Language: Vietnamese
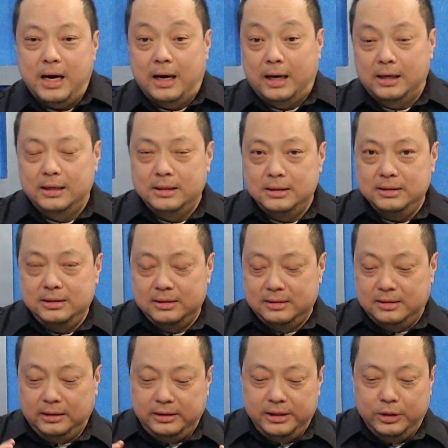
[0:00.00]
ở
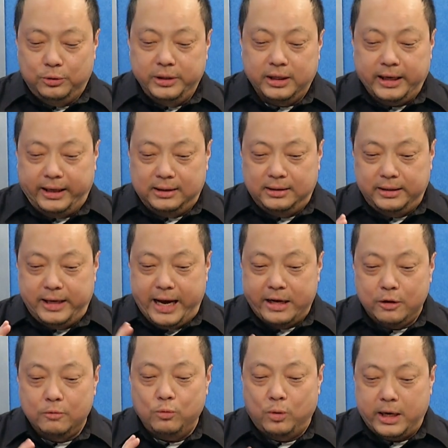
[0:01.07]
rất nhiều khía cạnh thì đảng
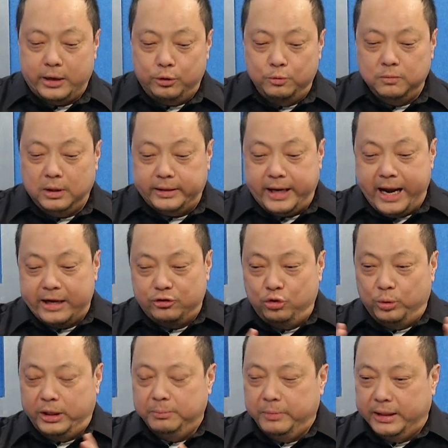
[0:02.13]
Cộng hòa đúng là đang
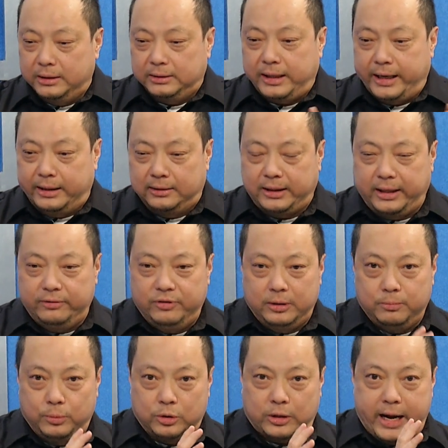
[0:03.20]
chuyển mình thành thay
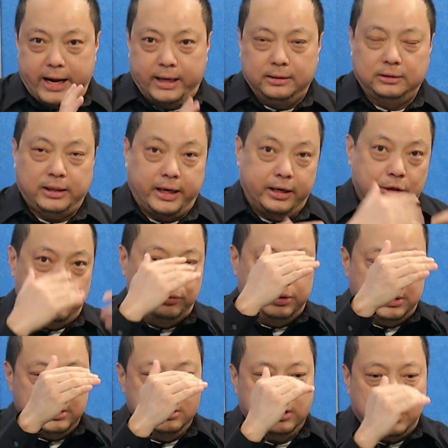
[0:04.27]
vì một đảng theo
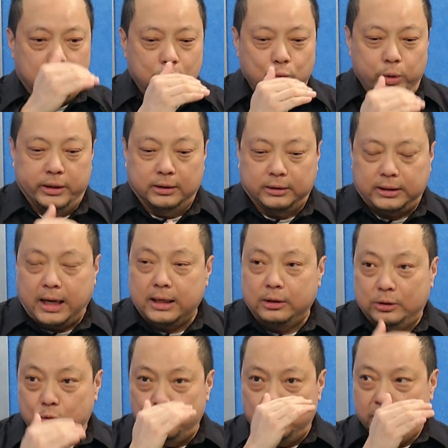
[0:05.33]
những cái nguyên tắc
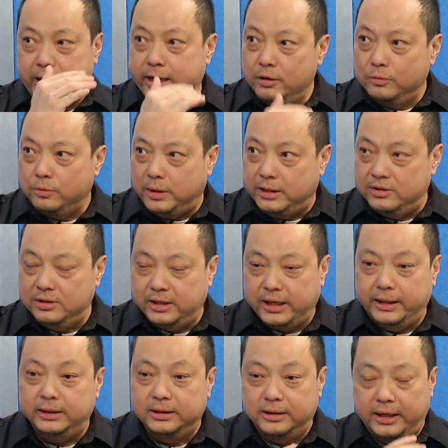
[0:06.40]
của đảng cộng hòa xưa
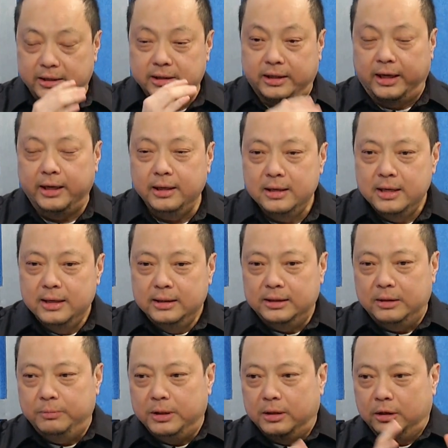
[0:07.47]
nay như thế như thế
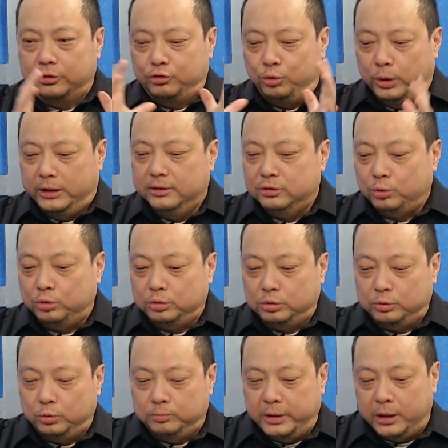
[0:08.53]
thì bây giờ chuyển
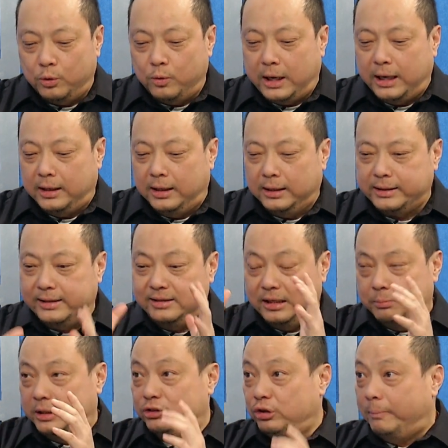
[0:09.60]
mình qua là cái gì
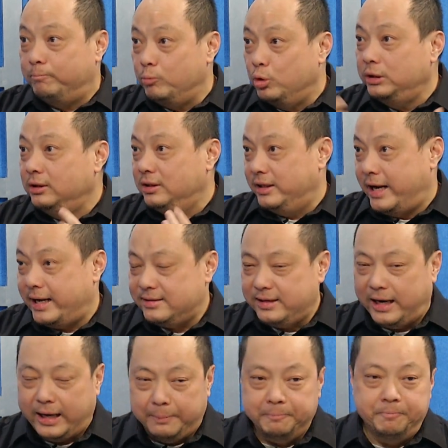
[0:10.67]
mà trump muốn thì đảng sẽ
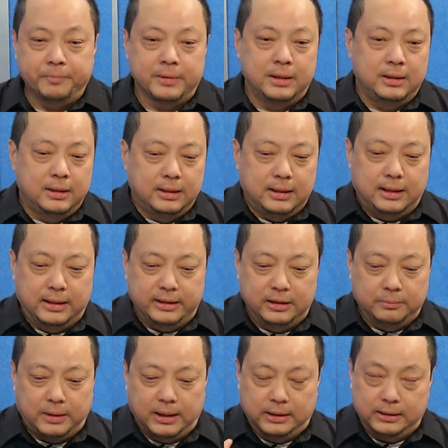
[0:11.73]
làm à,
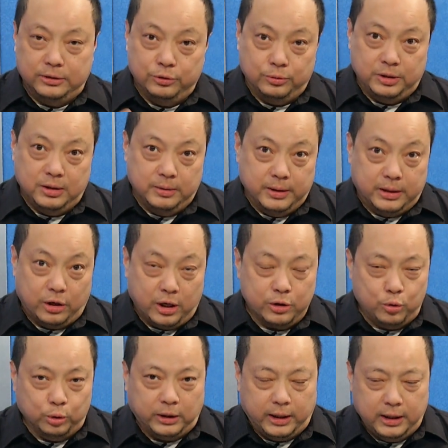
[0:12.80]
nhưng mà thí dụ như nói
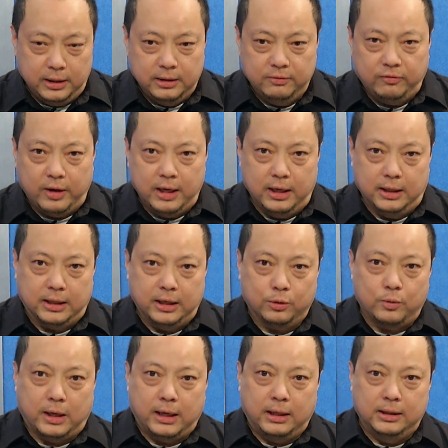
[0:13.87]
cụ thể về kết
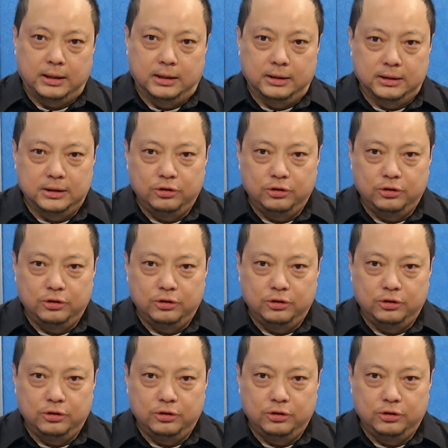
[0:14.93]
quả ở